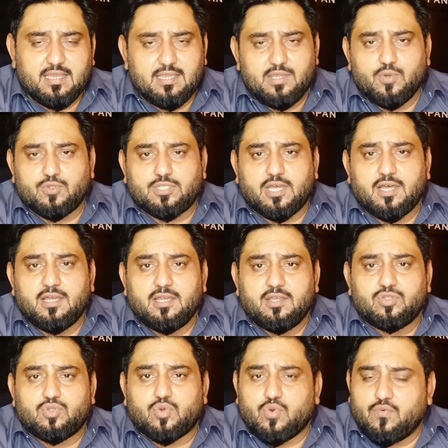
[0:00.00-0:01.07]
नहीं होता
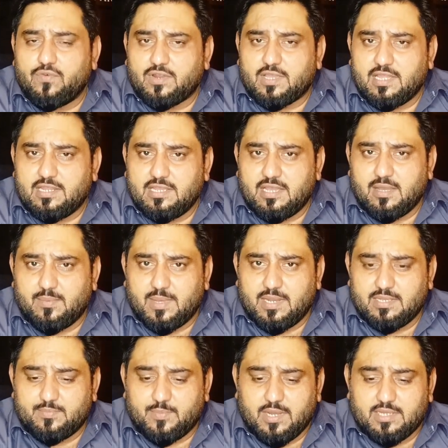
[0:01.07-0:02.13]
तो कुफर के लिए
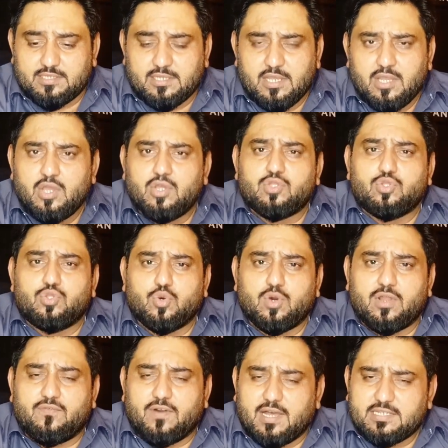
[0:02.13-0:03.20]
हमारे पास दो
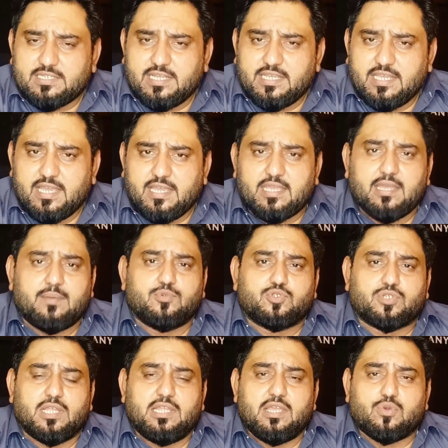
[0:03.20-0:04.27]
अल्फाज नहीं है कि हम
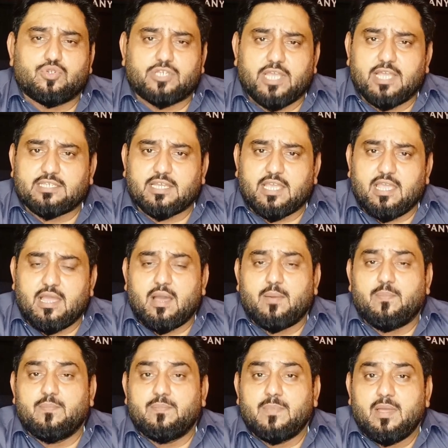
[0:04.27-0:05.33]
उसके लिए कुछ कह सकें
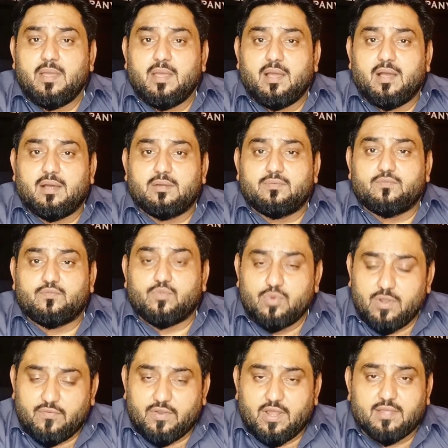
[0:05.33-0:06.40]
हम
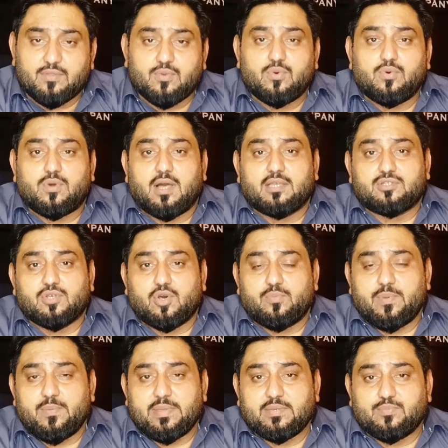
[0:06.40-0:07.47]
उन अफराद को ख़ास तौर
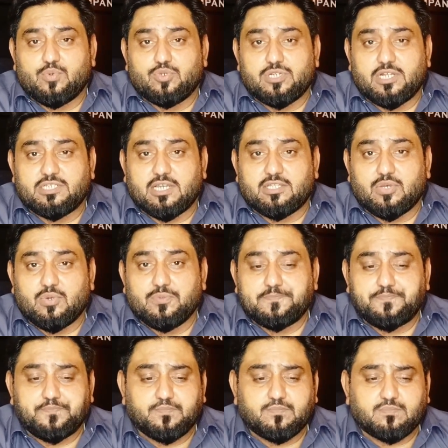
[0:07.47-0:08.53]
पे मैं पूछना चाहता
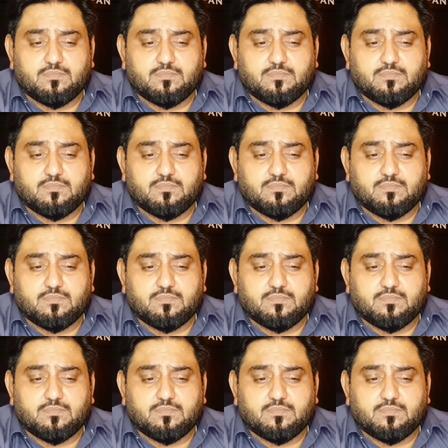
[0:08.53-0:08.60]
हूँ